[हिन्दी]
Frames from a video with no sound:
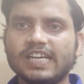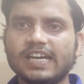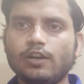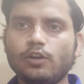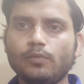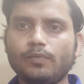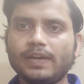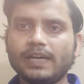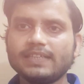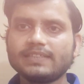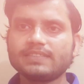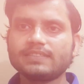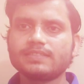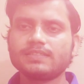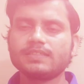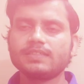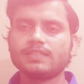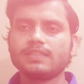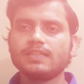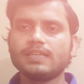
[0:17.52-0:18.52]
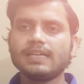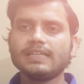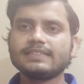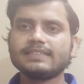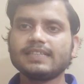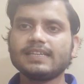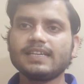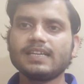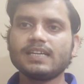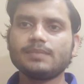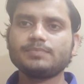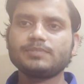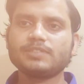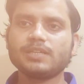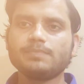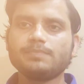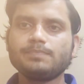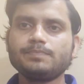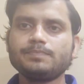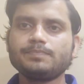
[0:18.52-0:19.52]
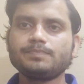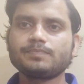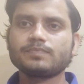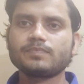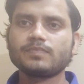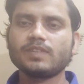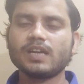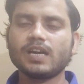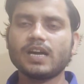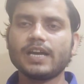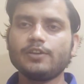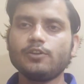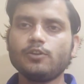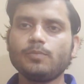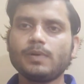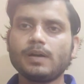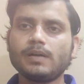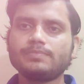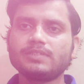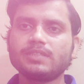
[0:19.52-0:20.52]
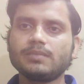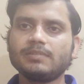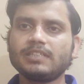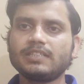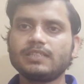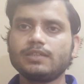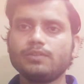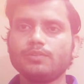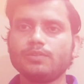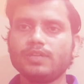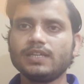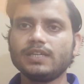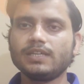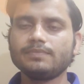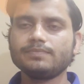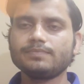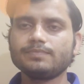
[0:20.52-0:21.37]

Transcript: हेलो फ्रेंड्स कैसे हैं आप सब आई होप आप सब अच्छे होंगे